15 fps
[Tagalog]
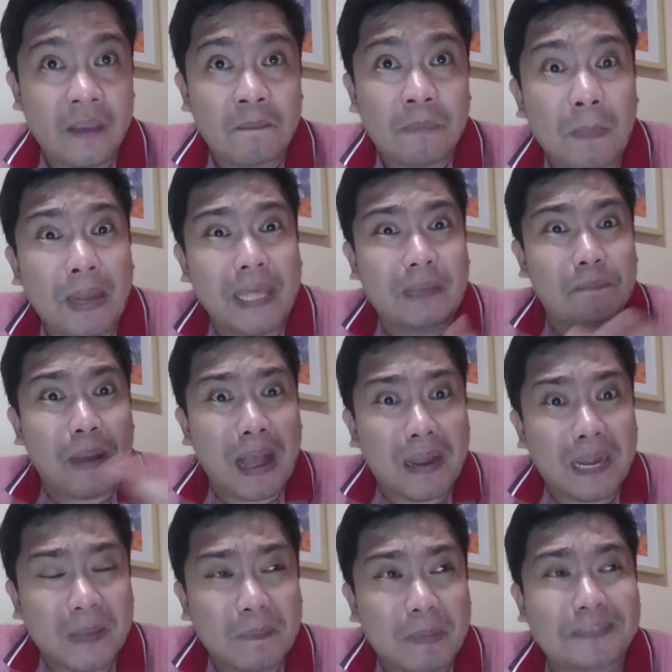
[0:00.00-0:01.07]

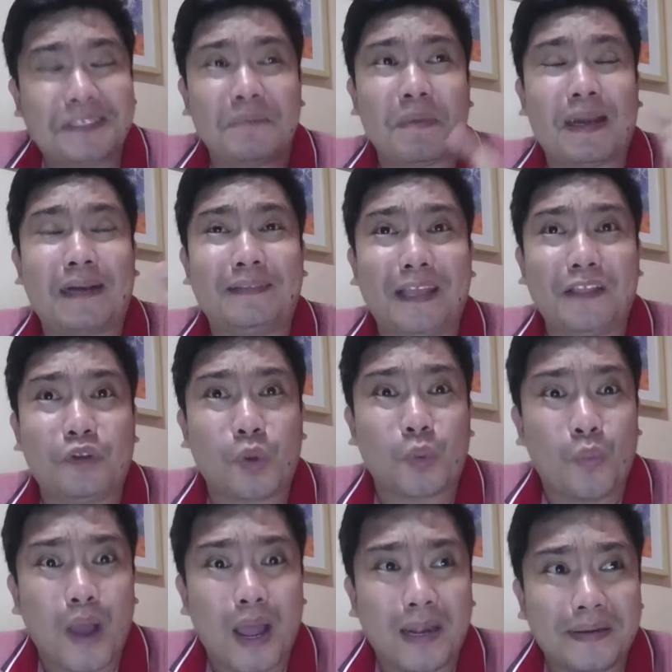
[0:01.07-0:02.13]
Pabalik-balik ba si Martin
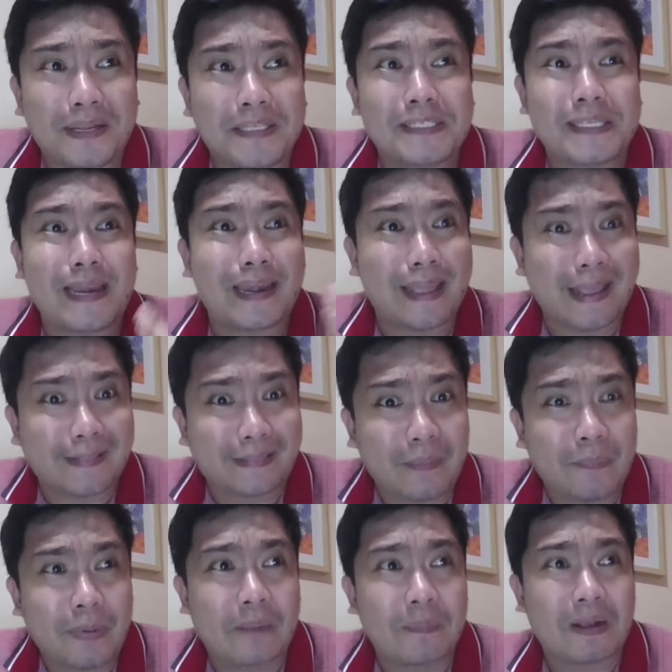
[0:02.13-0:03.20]
Romualdez sa Leyte
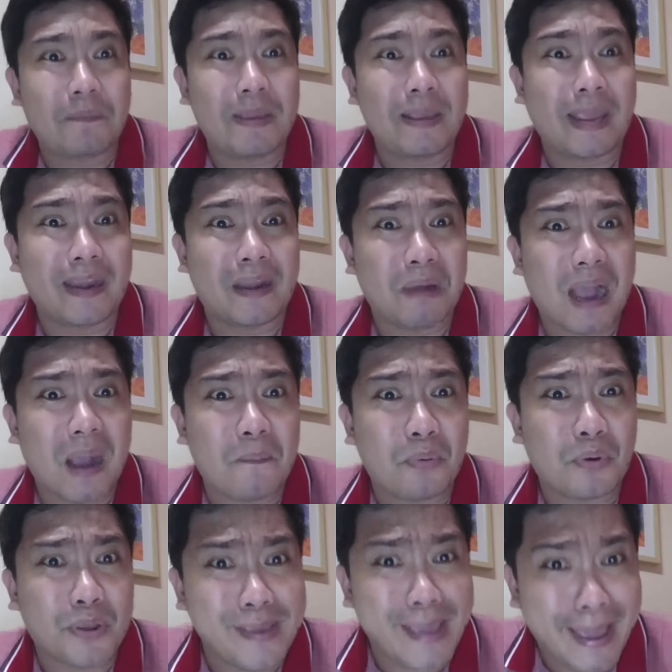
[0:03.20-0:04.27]
para magbigay ng mga
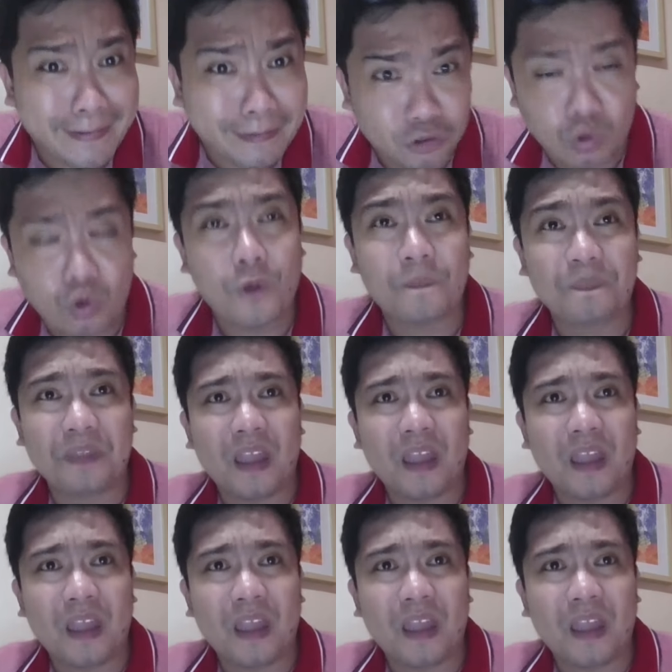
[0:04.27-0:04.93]
proyekto?